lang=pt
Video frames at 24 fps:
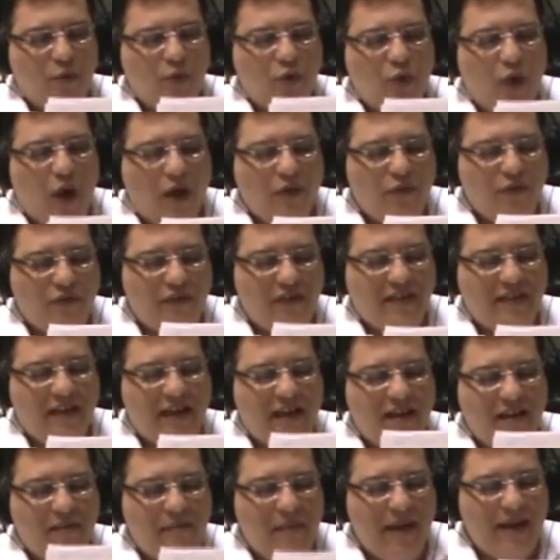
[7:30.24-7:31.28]
que o nosso
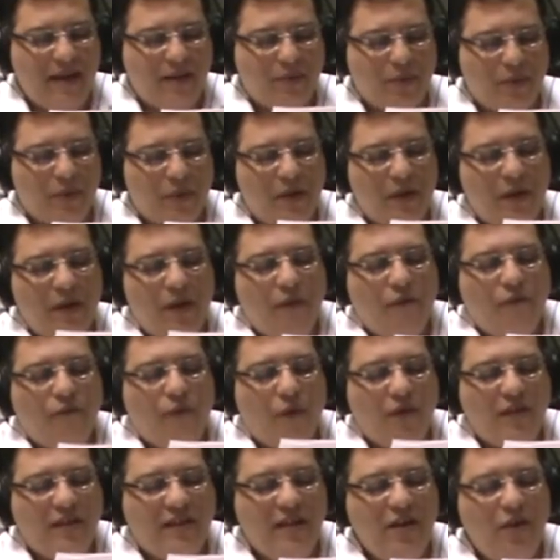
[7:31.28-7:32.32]
discernimento
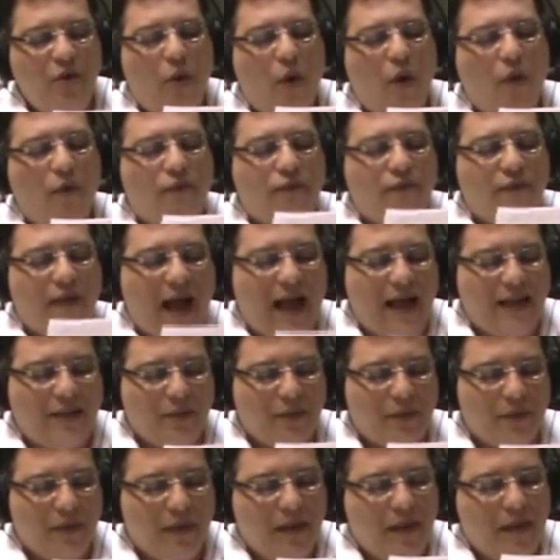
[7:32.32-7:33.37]
fosse
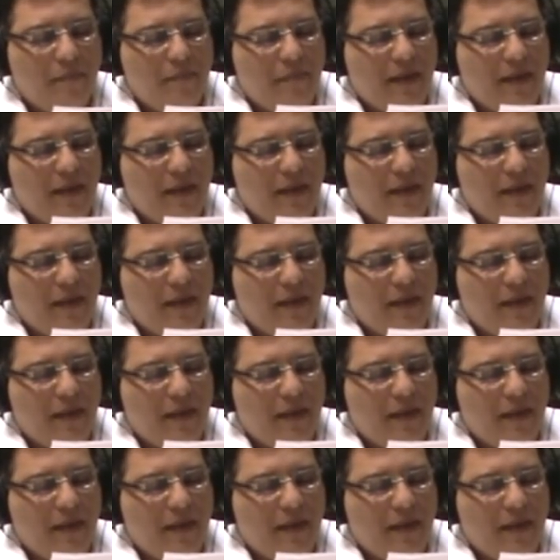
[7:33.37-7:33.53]
engolfado